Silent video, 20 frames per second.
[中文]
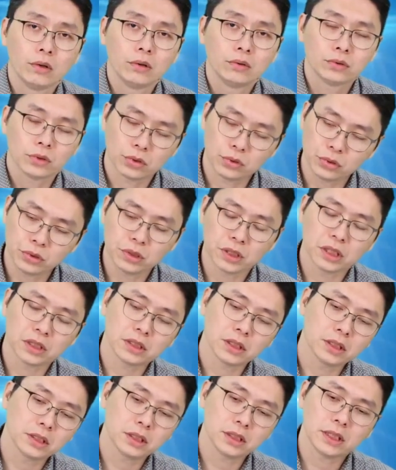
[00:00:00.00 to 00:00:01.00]
所以去年
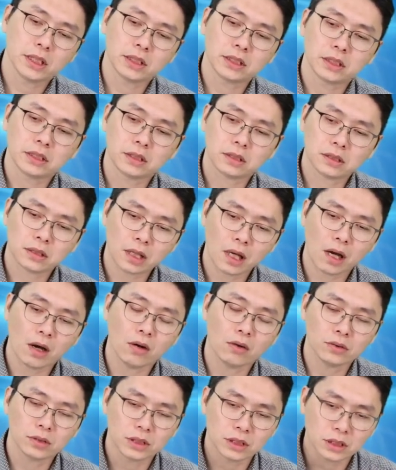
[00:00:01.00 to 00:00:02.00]
真的是业绩
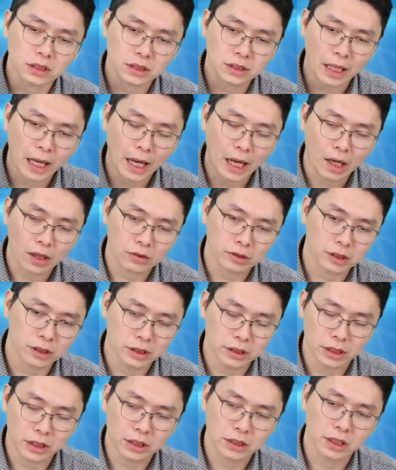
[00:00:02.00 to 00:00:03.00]
超级大好的
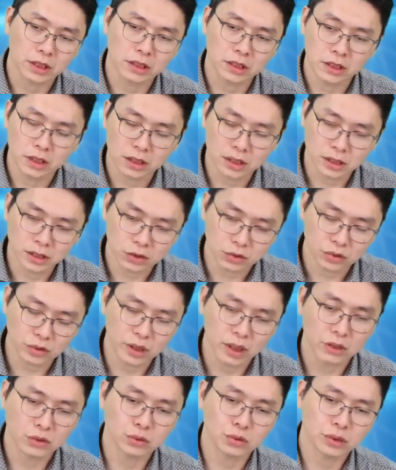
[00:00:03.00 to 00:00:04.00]
一年，而且今年持续
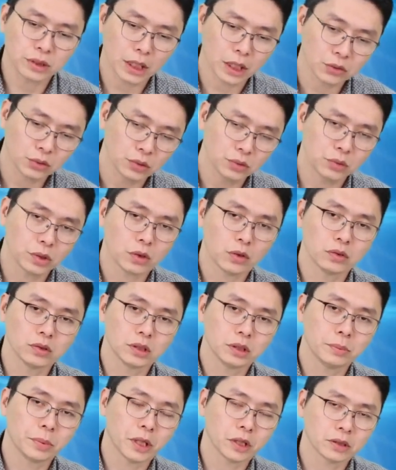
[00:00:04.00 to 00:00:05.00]
延续下去，因为公
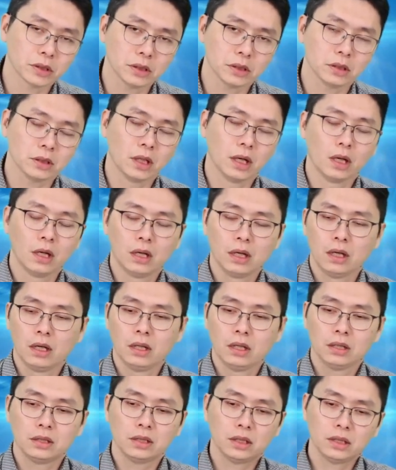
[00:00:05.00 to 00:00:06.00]
司表示
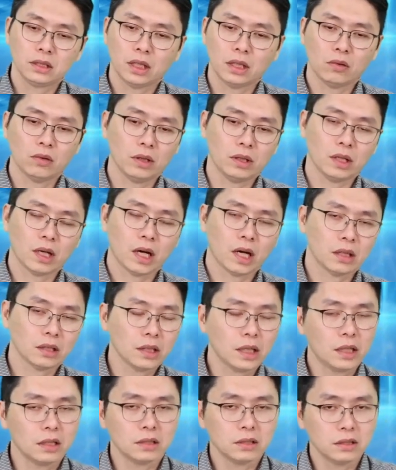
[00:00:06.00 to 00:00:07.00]
一些相关的航
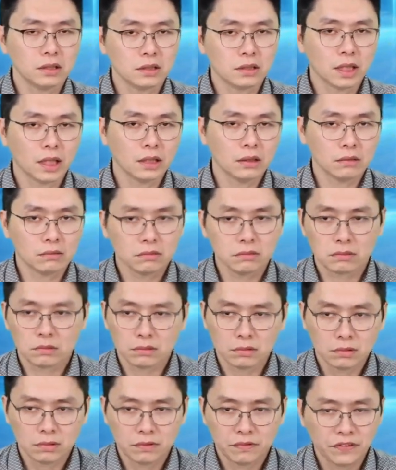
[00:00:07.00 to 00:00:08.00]
太的订单
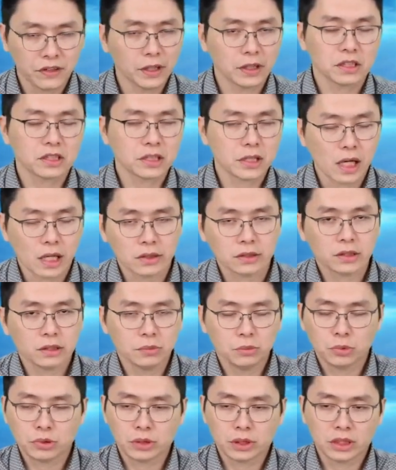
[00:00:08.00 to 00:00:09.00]
非常的强
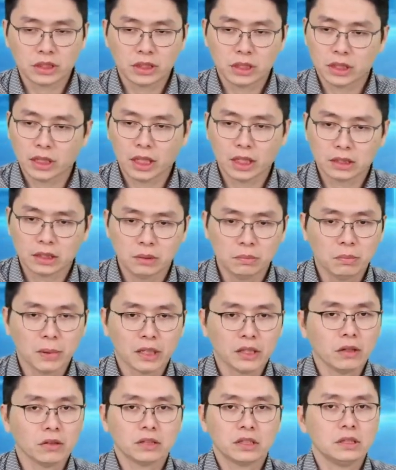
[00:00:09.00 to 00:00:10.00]
劲，目前接单已经
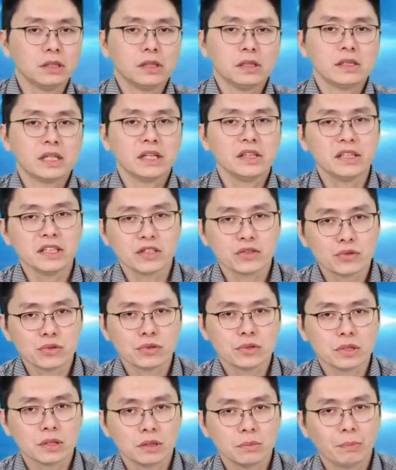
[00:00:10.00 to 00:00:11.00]
满到今年年底
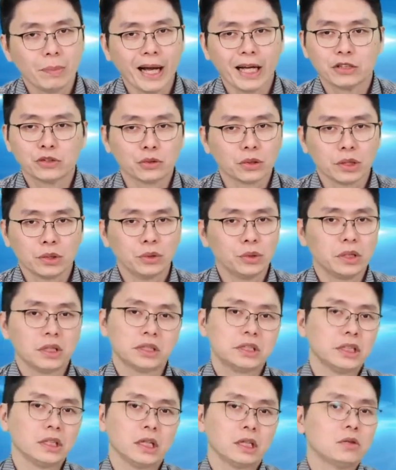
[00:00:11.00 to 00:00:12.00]
去了，8、9个月
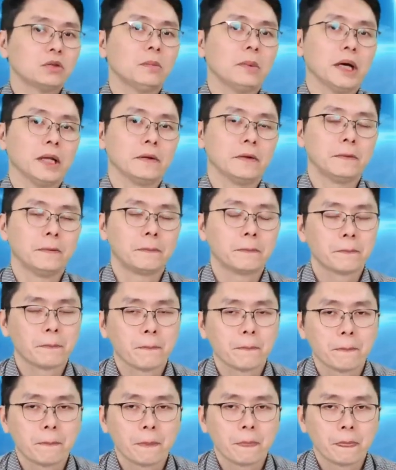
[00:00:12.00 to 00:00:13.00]
的接单都满了。
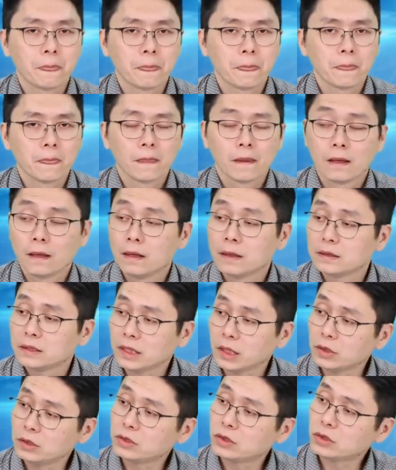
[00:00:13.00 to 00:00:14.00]

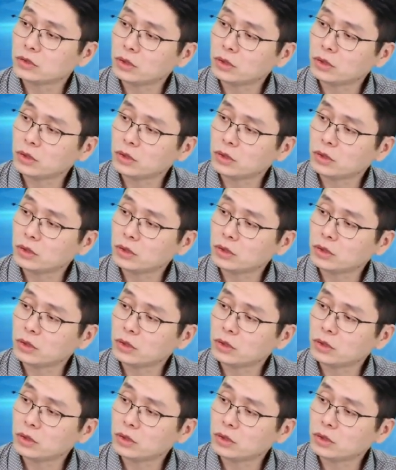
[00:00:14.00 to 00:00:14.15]
3月营收